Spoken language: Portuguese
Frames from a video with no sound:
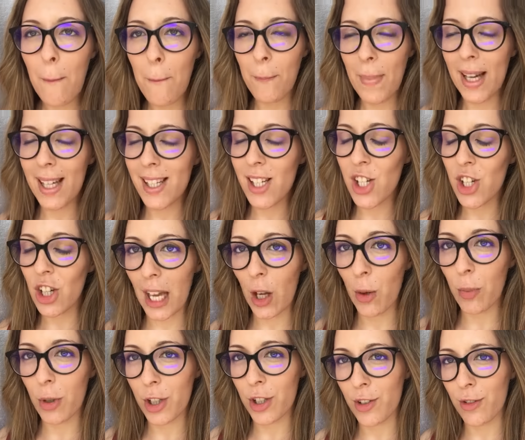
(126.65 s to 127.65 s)
Mas
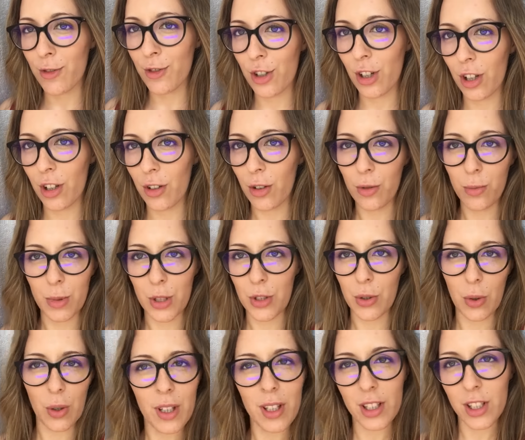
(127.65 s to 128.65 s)
eu mostro-vos já algumas
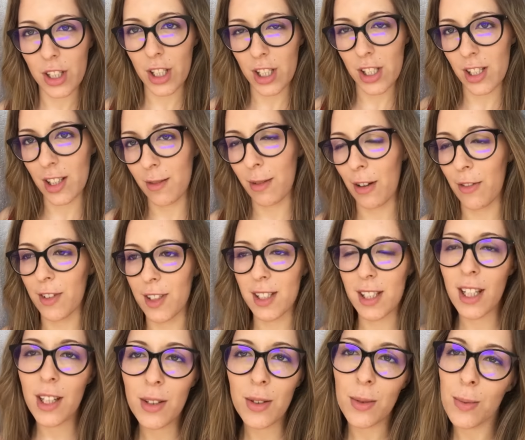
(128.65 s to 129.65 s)
coisas que a gente vai
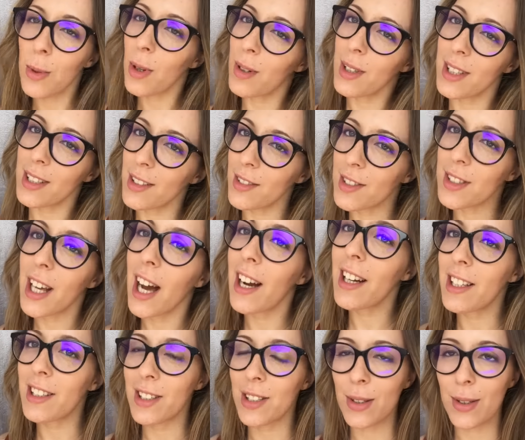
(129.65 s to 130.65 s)
fazendo, o bolo de
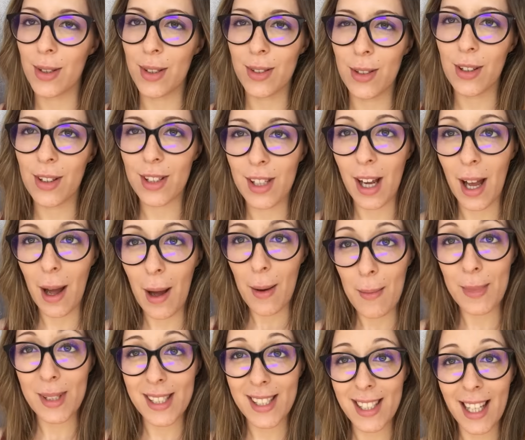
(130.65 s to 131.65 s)
aniversário, essas coisas todas.
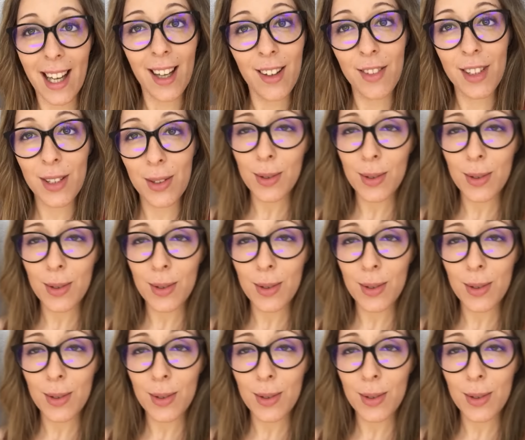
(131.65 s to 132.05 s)
Se querem ver